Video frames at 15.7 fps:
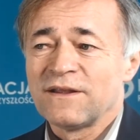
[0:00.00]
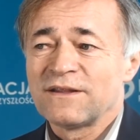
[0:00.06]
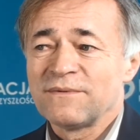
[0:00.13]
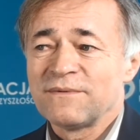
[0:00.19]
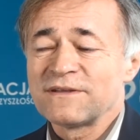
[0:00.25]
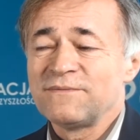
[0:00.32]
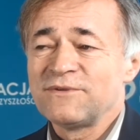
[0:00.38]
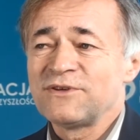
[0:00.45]

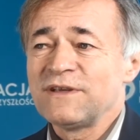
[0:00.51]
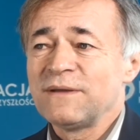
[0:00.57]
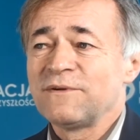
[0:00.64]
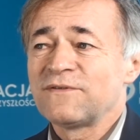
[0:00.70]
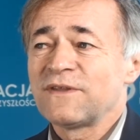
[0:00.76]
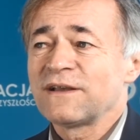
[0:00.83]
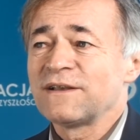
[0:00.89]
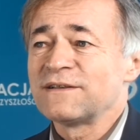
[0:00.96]
Natomiast my żyjemy
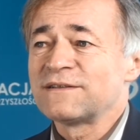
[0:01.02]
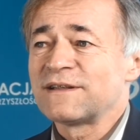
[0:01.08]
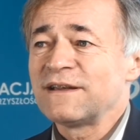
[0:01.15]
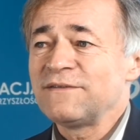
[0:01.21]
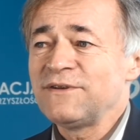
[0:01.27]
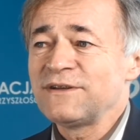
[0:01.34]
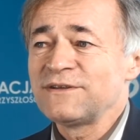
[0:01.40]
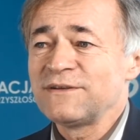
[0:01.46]
w takiej
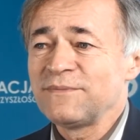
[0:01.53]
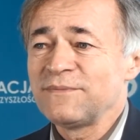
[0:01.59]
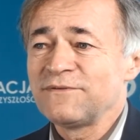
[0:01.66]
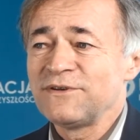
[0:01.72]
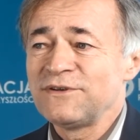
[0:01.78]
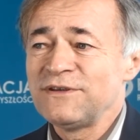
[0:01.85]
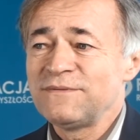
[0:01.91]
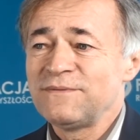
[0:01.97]
strefie, gdzie
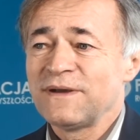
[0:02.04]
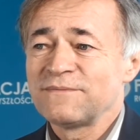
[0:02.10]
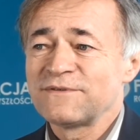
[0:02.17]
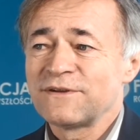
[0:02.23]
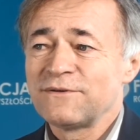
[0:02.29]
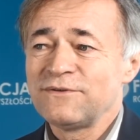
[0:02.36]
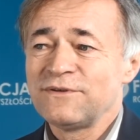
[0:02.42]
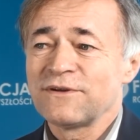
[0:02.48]
powinniśmy
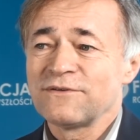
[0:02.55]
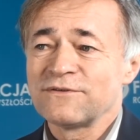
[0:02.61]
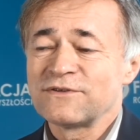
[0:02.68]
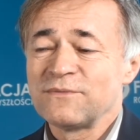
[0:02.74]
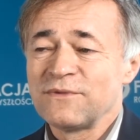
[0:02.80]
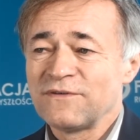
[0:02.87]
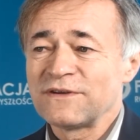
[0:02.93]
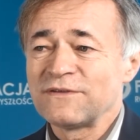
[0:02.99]
absolutnie
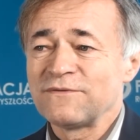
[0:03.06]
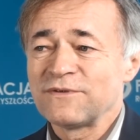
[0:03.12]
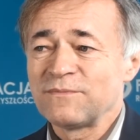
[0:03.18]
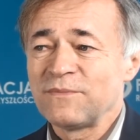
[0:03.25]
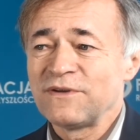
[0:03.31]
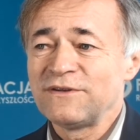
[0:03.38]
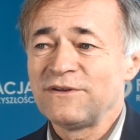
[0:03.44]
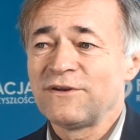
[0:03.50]
konsumować w
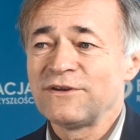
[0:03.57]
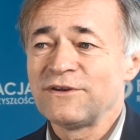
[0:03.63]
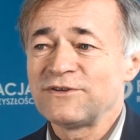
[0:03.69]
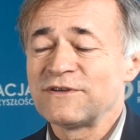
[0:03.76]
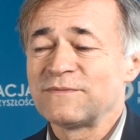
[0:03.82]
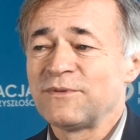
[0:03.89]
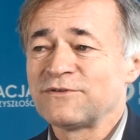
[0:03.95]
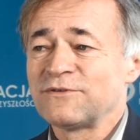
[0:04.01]
odpowiedni,
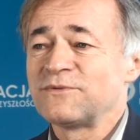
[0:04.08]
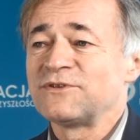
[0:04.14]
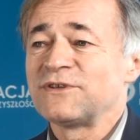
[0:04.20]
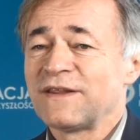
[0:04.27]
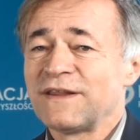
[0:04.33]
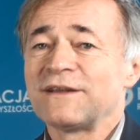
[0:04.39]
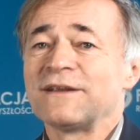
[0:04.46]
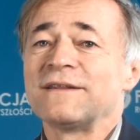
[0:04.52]
logiczny sposób
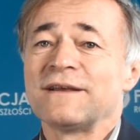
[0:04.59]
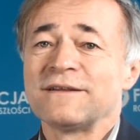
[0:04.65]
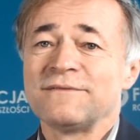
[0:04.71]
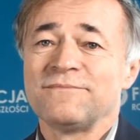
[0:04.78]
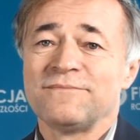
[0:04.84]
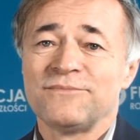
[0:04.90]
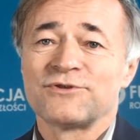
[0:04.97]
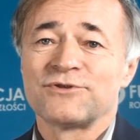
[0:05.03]
śniadanie na
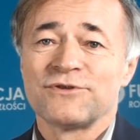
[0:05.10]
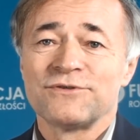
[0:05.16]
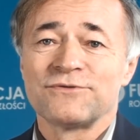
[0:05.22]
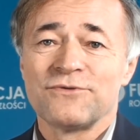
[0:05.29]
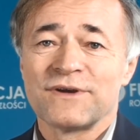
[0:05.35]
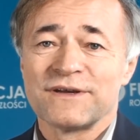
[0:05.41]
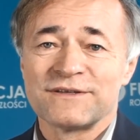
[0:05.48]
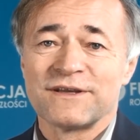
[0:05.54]

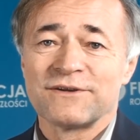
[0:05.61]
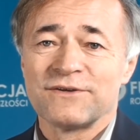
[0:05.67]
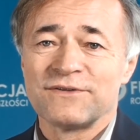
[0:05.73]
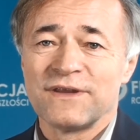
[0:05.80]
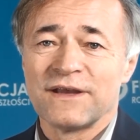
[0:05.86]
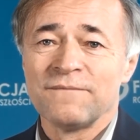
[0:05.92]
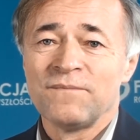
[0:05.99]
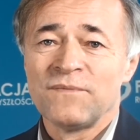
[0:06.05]
początku każdego
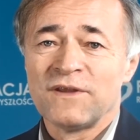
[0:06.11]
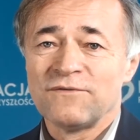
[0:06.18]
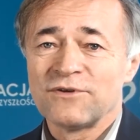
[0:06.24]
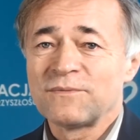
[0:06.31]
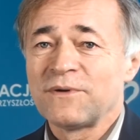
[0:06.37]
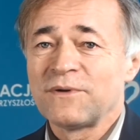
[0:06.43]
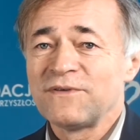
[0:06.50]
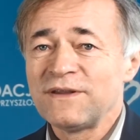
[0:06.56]
dnia, w
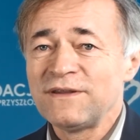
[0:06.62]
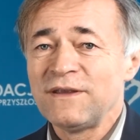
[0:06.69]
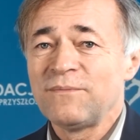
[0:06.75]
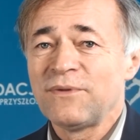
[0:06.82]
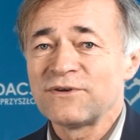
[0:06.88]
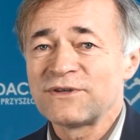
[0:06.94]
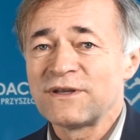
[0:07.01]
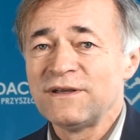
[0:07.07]
odpowiedniej
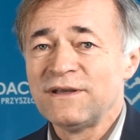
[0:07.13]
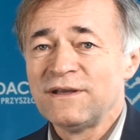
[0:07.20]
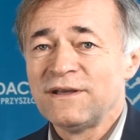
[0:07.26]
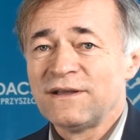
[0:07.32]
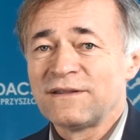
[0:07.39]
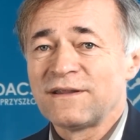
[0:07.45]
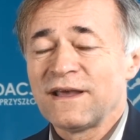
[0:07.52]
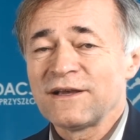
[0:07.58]
porze,
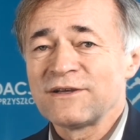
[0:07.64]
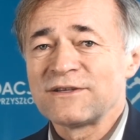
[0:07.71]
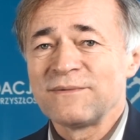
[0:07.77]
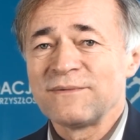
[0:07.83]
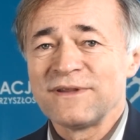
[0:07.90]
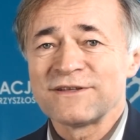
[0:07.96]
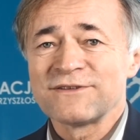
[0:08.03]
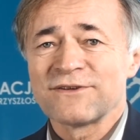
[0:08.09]
tak,
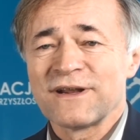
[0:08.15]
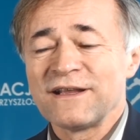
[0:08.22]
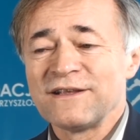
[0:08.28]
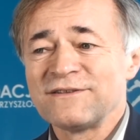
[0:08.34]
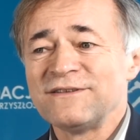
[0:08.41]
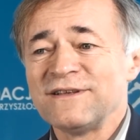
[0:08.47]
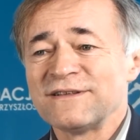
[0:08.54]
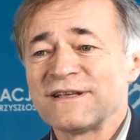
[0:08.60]
żeby nasz
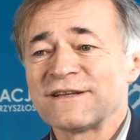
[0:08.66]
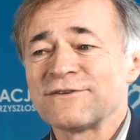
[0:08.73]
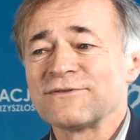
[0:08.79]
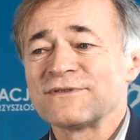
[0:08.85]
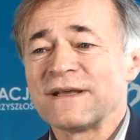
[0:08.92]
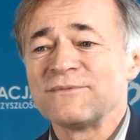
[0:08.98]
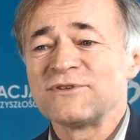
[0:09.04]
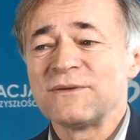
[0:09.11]
organizm nie zaczął zaczął
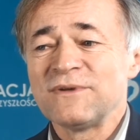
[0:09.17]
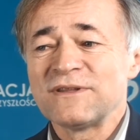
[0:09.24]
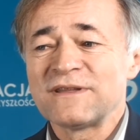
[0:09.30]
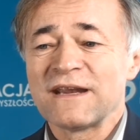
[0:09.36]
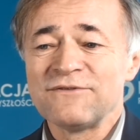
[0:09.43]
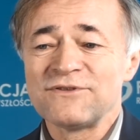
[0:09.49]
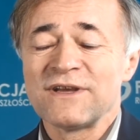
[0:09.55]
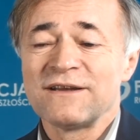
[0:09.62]
sam siebie
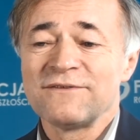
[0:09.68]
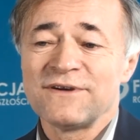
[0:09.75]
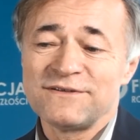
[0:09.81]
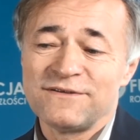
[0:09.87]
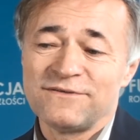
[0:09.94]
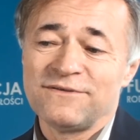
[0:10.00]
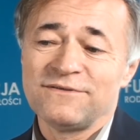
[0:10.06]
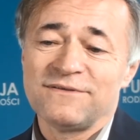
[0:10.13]
trawić, ale
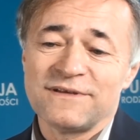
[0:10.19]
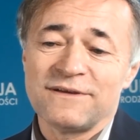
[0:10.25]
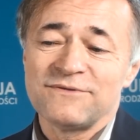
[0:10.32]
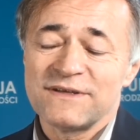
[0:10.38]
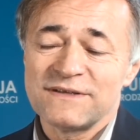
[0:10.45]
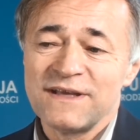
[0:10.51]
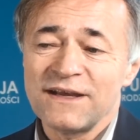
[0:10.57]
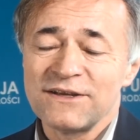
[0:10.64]
właśnie no, cały
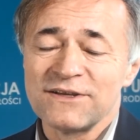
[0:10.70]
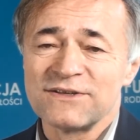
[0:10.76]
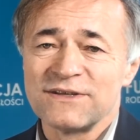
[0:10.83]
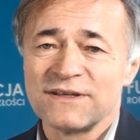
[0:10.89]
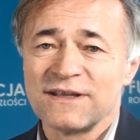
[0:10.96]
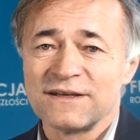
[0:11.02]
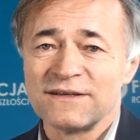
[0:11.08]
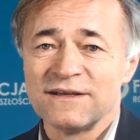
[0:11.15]
czas jakie
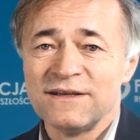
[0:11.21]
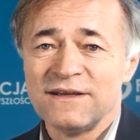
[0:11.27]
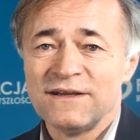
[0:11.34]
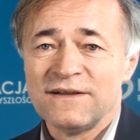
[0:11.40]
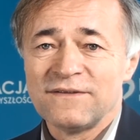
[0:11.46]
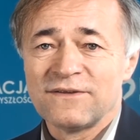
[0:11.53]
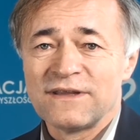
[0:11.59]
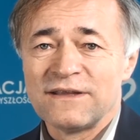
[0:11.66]
śniadanie?
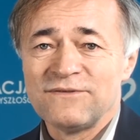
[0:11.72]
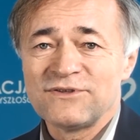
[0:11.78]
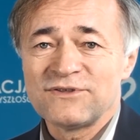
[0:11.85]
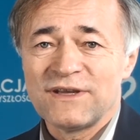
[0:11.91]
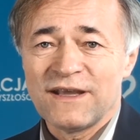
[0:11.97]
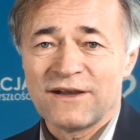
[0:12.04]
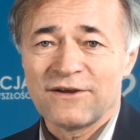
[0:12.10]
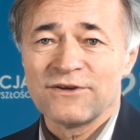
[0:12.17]
No,
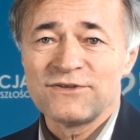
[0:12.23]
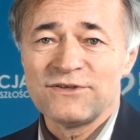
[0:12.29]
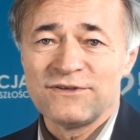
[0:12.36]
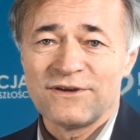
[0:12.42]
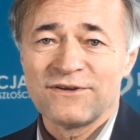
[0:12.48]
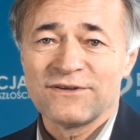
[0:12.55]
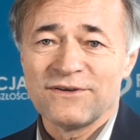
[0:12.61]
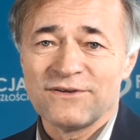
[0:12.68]
najwyższej jakości,
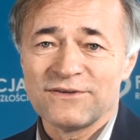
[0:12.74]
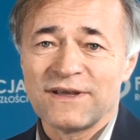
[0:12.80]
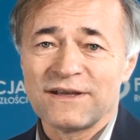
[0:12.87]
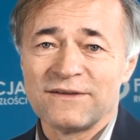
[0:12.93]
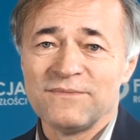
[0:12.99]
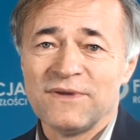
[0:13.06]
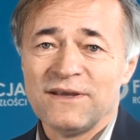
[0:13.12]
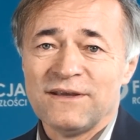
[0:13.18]
tylko o
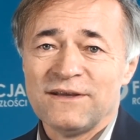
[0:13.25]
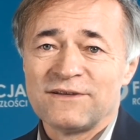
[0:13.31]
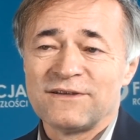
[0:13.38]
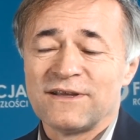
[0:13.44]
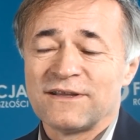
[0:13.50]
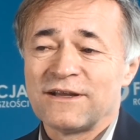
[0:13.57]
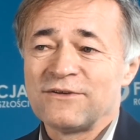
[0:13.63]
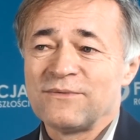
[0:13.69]
takim
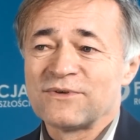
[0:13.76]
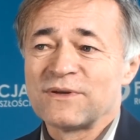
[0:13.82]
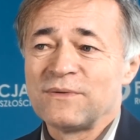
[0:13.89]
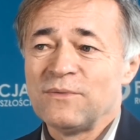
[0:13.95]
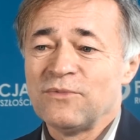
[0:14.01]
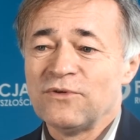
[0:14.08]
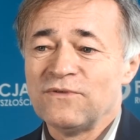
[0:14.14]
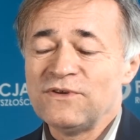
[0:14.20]
śniadaniu
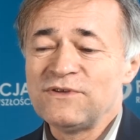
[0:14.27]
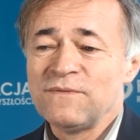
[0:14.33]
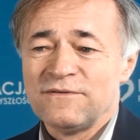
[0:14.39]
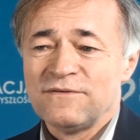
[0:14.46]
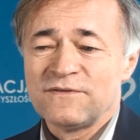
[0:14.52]
możemy mówić.